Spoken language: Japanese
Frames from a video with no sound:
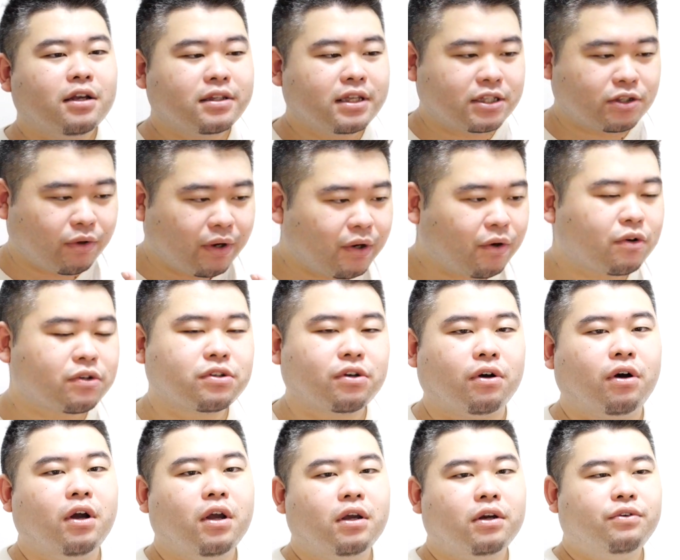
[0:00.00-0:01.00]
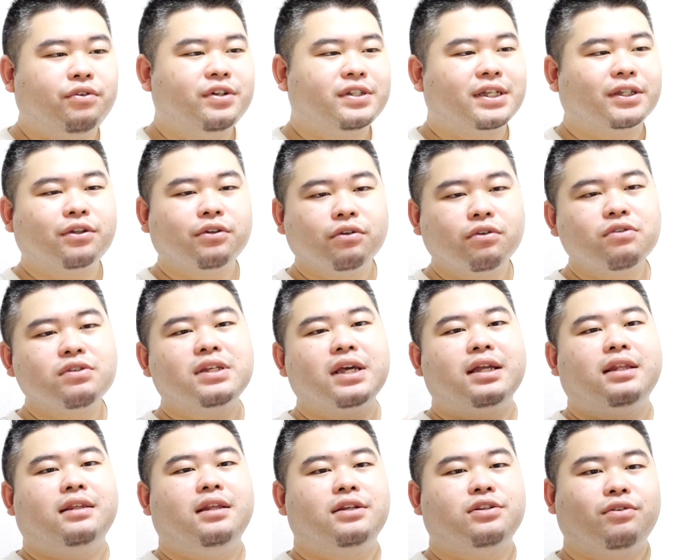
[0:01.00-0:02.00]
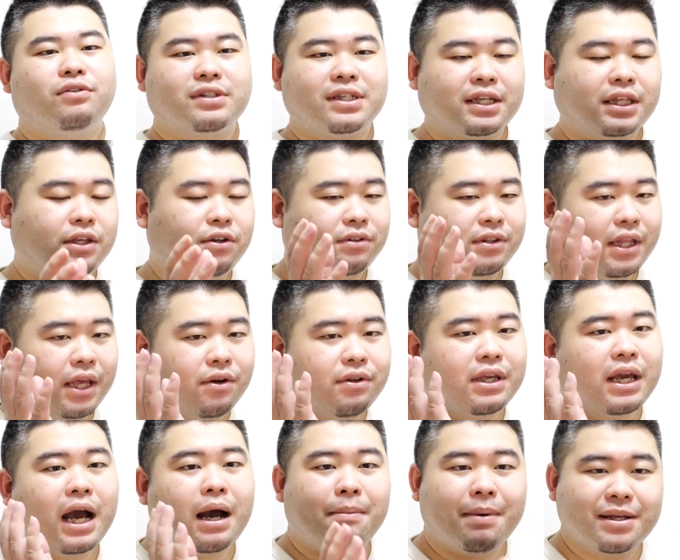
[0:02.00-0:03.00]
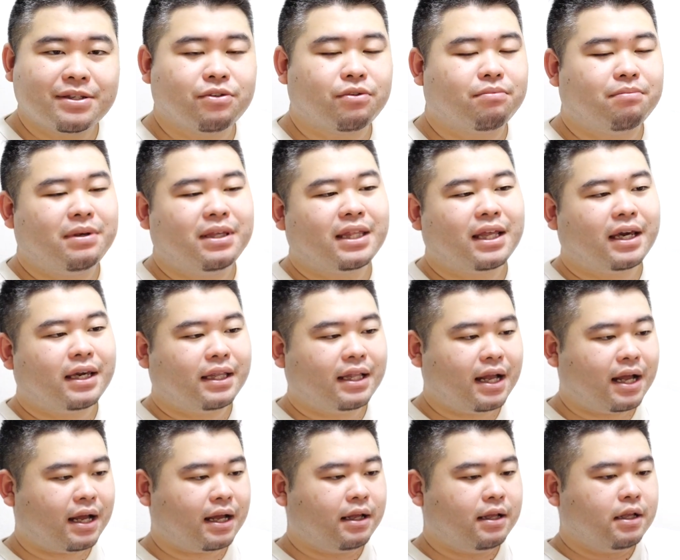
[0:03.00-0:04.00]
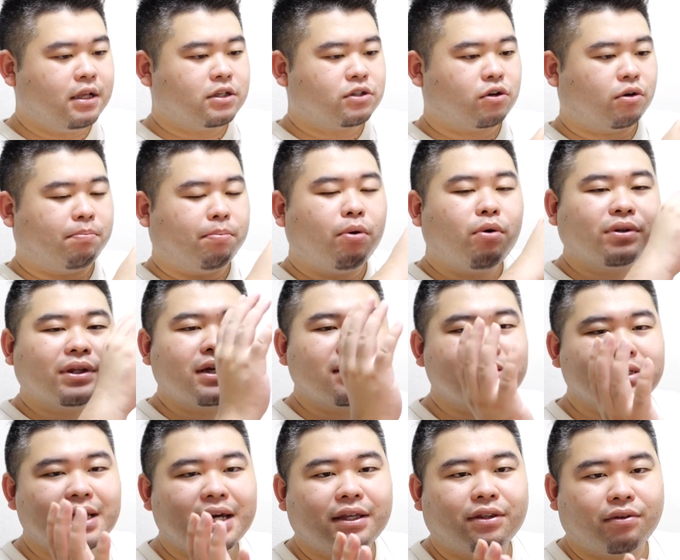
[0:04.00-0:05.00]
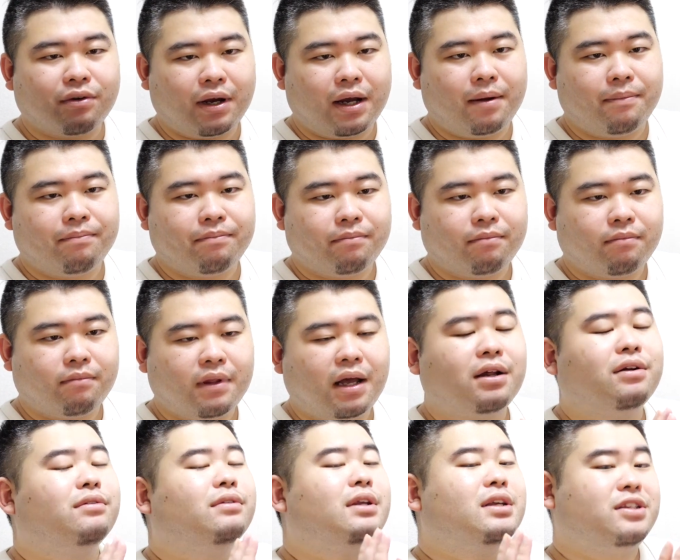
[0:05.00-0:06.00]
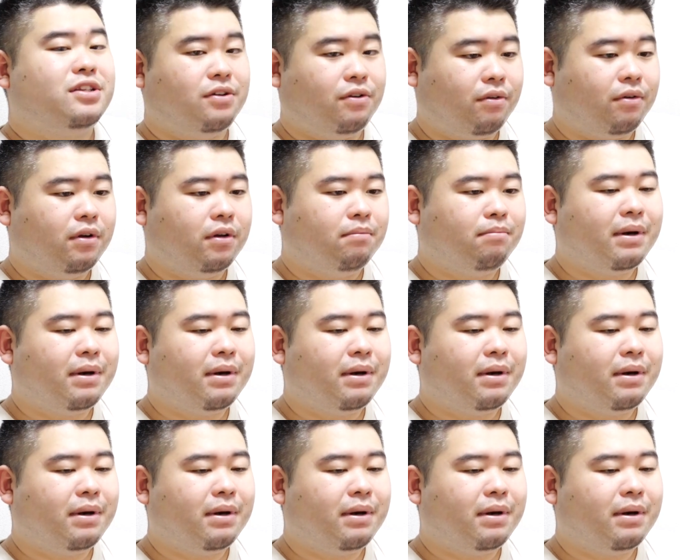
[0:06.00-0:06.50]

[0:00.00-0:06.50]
で、それこそ、ふるさと納税ってそのさっき言ったように Amazon みたいな、そのポータルサイトが、あるんですよ。